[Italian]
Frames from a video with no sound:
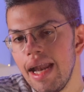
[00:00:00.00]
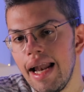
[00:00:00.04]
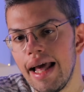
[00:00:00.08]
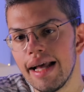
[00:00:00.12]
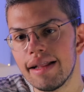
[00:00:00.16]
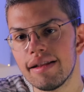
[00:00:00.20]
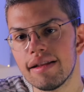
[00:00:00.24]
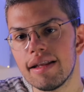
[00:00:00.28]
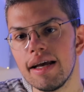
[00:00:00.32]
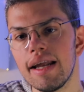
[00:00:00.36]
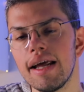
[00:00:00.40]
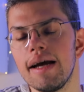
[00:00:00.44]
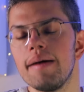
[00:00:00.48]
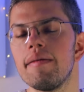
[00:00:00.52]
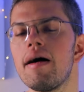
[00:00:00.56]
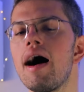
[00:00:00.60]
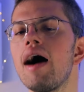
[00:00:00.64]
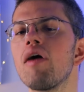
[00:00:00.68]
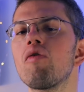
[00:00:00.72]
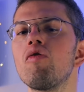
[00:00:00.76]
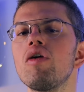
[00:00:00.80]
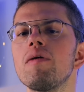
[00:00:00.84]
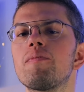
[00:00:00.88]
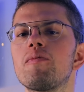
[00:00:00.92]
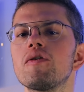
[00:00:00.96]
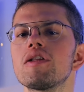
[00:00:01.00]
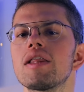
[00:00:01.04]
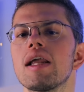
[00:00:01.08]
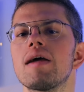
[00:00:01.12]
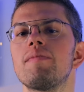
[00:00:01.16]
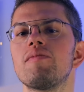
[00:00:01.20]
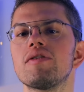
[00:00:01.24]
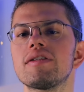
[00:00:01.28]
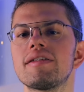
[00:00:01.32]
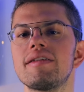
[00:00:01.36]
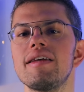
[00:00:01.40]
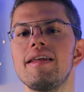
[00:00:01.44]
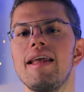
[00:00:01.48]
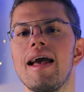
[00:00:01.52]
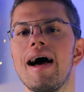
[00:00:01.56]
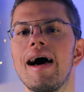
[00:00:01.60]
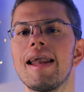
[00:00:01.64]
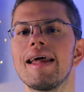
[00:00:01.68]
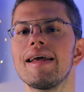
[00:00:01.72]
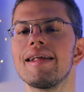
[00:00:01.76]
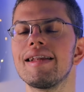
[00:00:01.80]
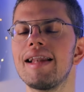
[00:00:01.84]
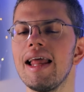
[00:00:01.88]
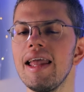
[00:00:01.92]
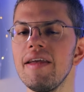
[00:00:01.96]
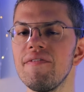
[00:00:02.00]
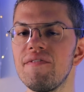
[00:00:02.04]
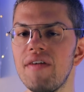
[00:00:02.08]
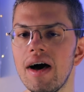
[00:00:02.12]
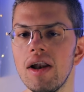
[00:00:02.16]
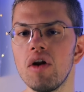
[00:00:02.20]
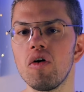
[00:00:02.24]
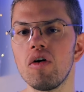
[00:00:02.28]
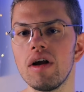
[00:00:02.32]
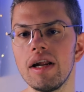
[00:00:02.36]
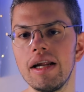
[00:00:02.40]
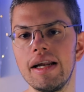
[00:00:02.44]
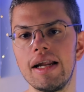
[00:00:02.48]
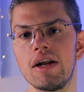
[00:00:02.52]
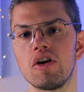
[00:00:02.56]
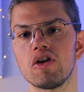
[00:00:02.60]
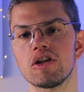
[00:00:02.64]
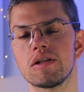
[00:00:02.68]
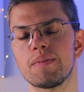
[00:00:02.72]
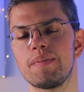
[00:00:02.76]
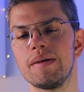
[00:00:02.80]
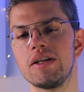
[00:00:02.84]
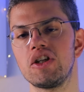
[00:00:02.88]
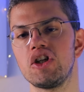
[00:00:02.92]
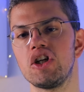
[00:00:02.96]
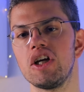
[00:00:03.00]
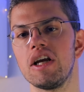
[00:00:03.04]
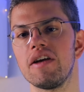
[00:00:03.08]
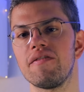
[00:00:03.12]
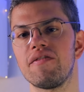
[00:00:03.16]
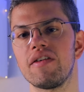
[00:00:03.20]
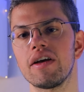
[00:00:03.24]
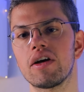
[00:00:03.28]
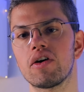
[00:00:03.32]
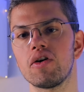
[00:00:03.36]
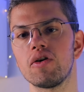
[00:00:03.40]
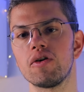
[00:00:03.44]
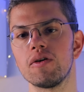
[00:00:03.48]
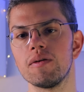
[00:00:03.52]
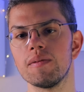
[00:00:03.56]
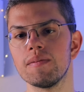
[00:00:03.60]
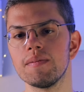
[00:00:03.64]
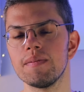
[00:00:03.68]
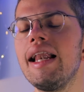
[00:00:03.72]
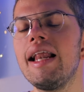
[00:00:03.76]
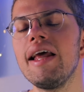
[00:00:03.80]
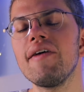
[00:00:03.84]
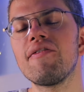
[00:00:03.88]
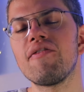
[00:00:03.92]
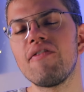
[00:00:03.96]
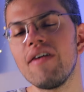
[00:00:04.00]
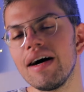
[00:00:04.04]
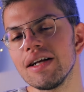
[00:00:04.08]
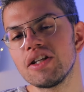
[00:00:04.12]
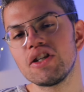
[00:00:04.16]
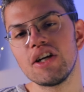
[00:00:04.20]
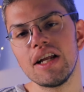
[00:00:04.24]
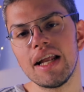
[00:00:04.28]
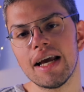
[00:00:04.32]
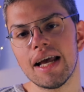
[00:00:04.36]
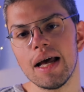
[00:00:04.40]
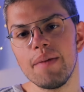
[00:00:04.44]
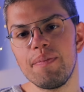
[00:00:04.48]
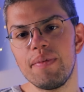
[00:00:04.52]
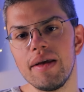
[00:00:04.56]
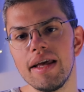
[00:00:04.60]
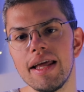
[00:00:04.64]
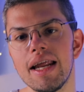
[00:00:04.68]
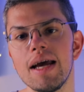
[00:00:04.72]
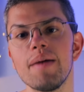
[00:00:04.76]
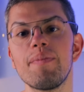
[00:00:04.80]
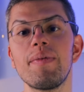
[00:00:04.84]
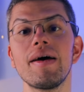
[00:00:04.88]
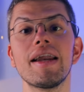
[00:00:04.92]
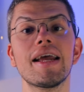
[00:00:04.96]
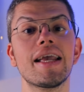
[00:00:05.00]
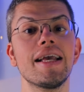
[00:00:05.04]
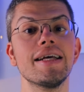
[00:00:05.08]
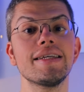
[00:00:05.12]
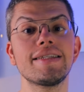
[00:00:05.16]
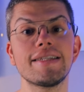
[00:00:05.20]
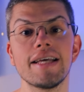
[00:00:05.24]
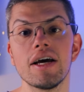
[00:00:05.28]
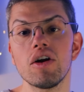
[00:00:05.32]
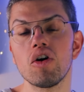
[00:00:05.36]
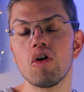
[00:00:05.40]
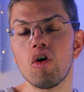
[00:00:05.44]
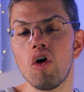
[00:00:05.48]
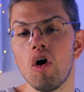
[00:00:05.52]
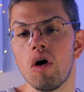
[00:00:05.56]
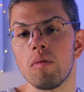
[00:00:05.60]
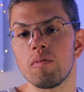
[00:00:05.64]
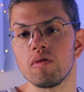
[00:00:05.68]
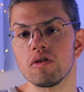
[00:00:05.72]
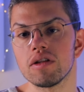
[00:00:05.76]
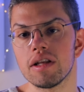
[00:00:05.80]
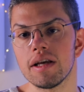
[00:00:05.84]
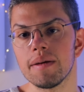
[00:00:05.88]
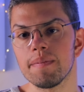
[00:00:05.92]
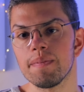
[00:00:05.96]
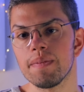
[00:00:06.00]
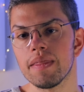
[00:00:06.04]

lettere a cui potremo assegnare dei valori nello specifico ed è facile capire perché siano comodi.